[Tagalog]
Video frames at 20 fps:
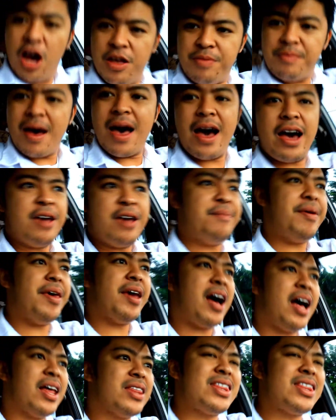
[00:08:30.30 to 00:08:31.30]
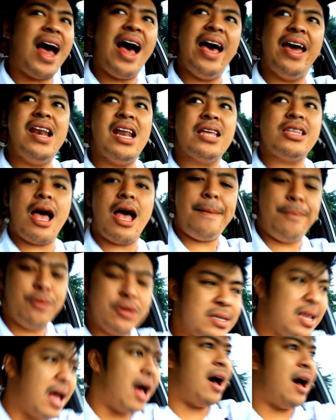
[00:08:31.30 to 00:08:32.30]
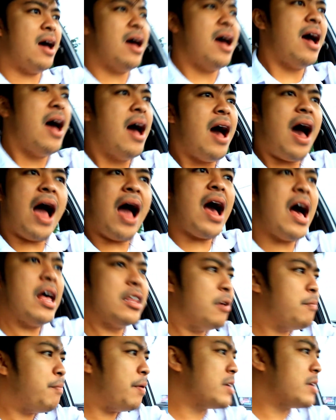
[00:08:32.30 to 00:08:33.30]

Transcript: Yun mga kaibigan, dahil natapos na ang ating